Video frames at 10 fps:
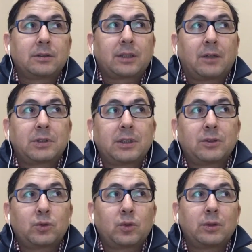
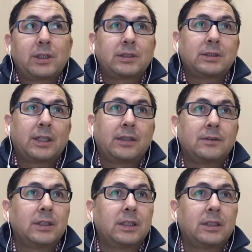savcıların sorularından
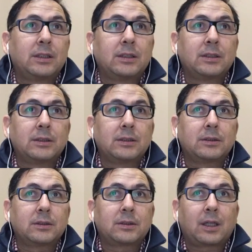e,
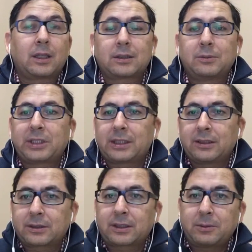sağlıklı bir
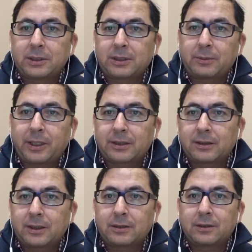şekilde çıkabilirse
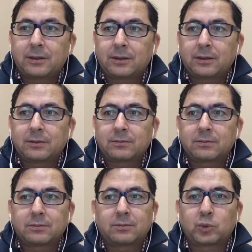belki de e,
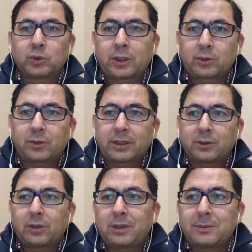bundan
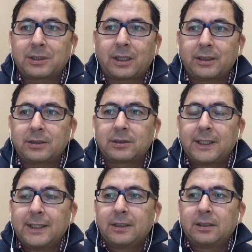sonraki döneme dair
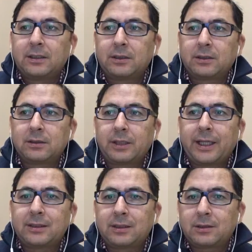e,
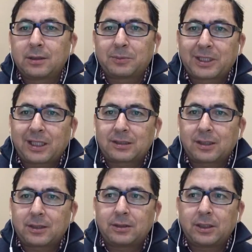en kritik birkaç
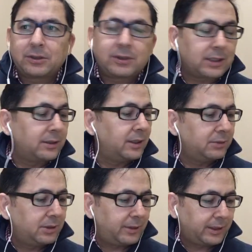saatini yaşayacak
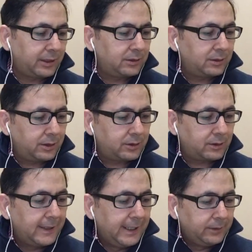diyebilirim Hakan Atilla
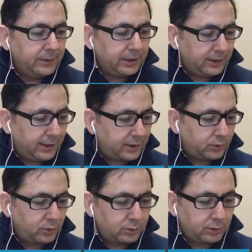için. Peki neler
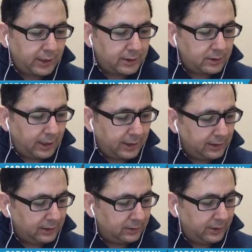sordular?
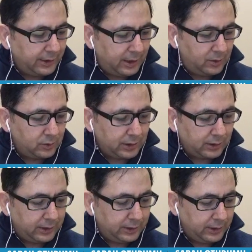Hakan Atilla'ya
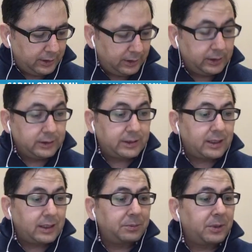avukatları e,
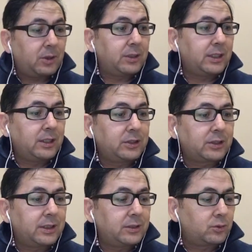Zarrab'la olan
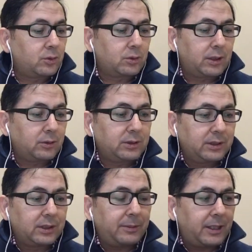ilişkilerini sordular. O
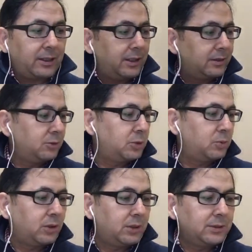dedi ki ben hayatımın
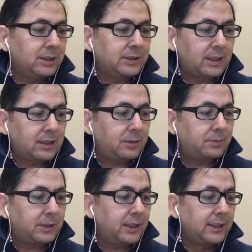hiçbir döneminde
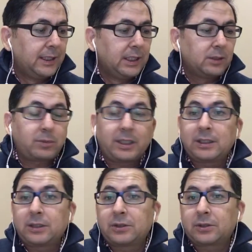Zarrab'la
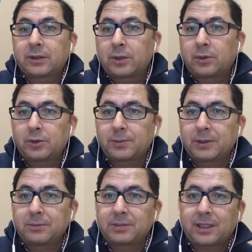banka dışında
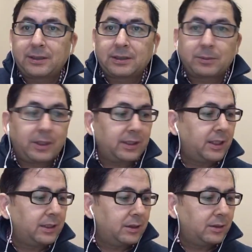görüşmedim. Sadece
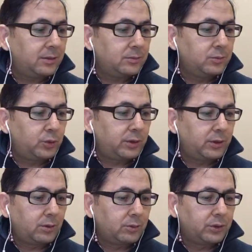bankaya da
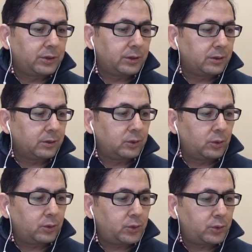müşteri olduğu için
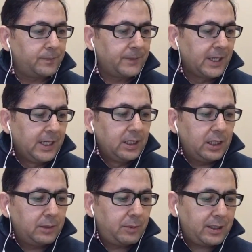görüştüm.
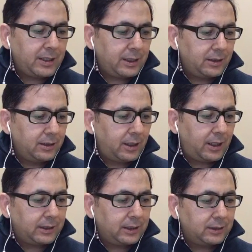E, banka e,
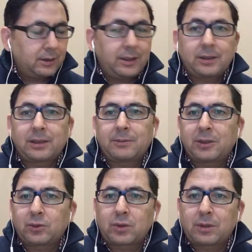Hakan Atilla'ya
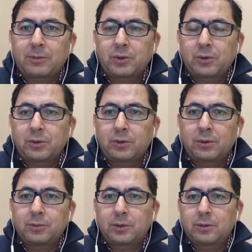temel suçlama
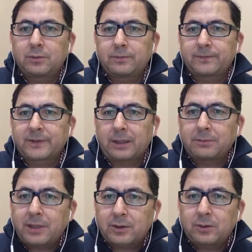şuydu. Bu
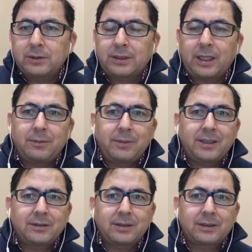ambargoyu
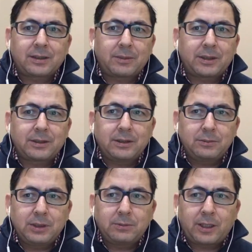delme
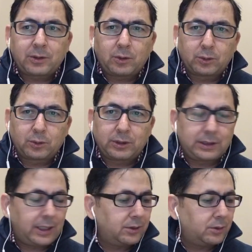sistematiğinin mimarı olduğu
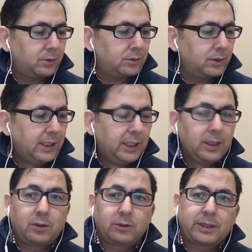iddia ediliyordu.
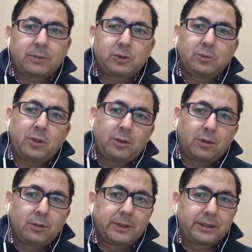O da bunun böyle
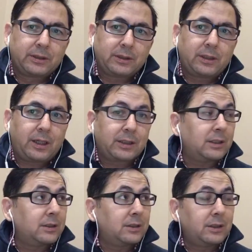olmadığını,
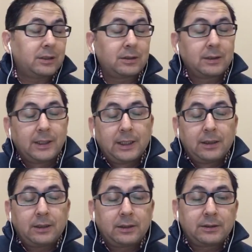Hakan Atilla'nın
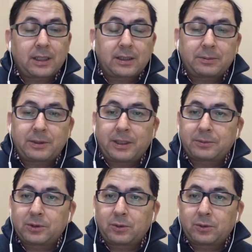e, Zarrab'la yaptığı